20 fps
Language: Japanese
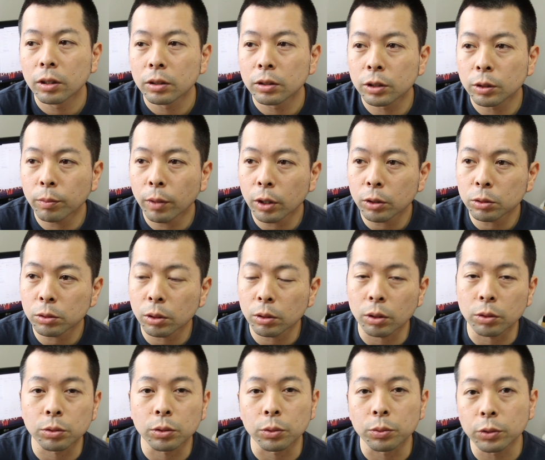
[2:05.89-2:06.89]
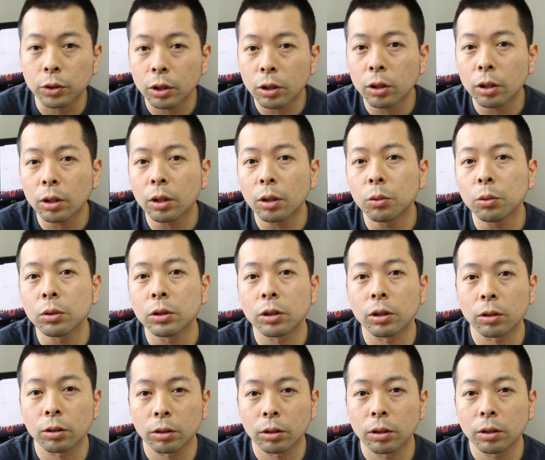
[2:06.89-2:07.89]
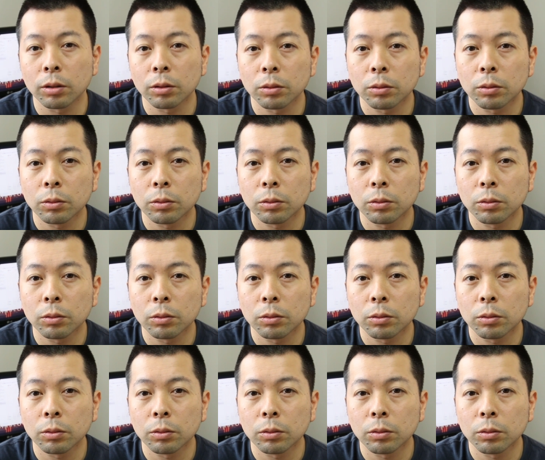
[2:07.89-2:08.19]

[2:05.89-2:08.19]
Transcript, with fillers: 字幕じゃなくて吹き替えが多いんだって。